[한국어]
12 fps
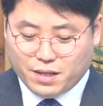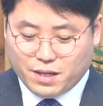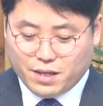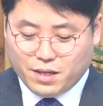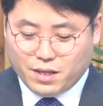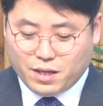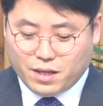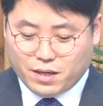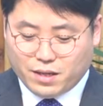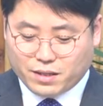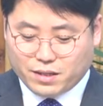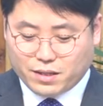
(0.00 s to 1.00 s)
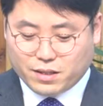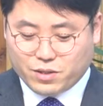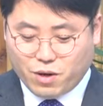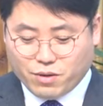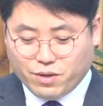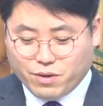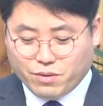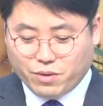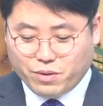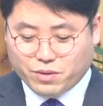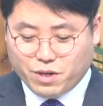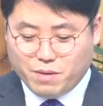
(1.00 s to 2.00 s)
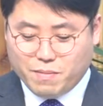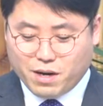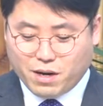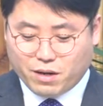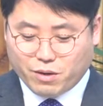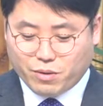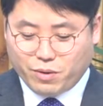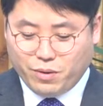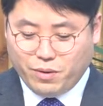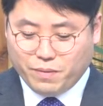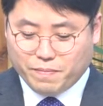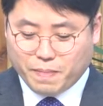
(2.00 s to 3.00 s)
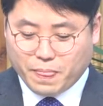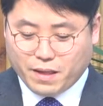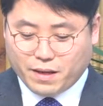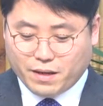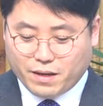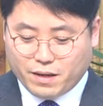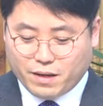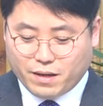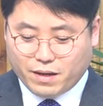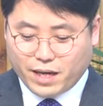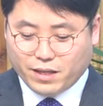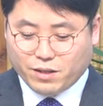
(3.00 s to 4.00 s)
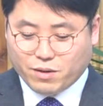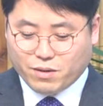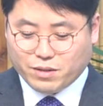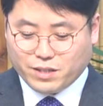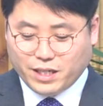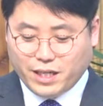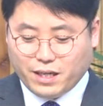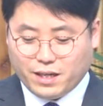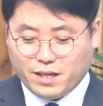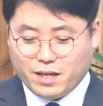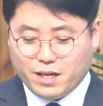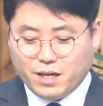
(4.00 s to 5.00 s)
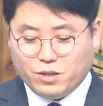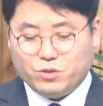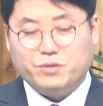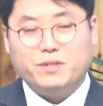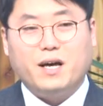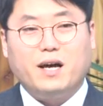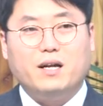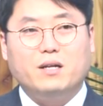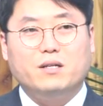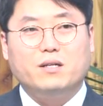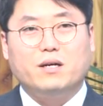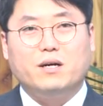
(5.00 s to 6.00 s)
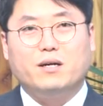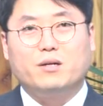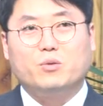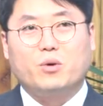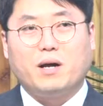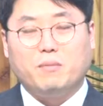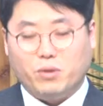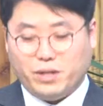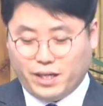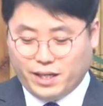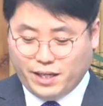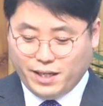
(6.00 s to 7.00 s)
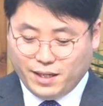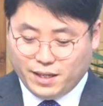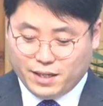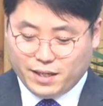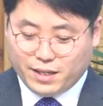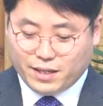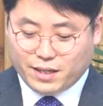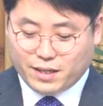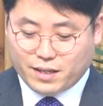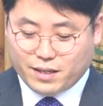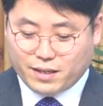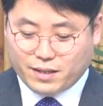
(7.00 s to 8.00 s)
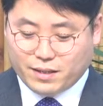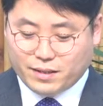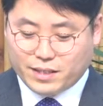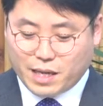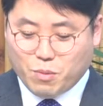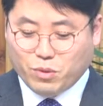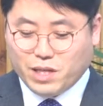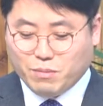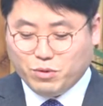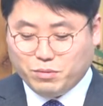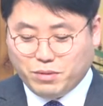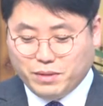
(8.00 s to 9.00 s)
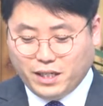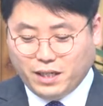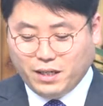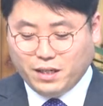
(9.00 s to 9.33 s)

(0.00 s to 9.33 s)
어, 그 성경으로 설명하려고 어, 했던 것이 훗날 어, 돌아보니 어, 잘못된 부분이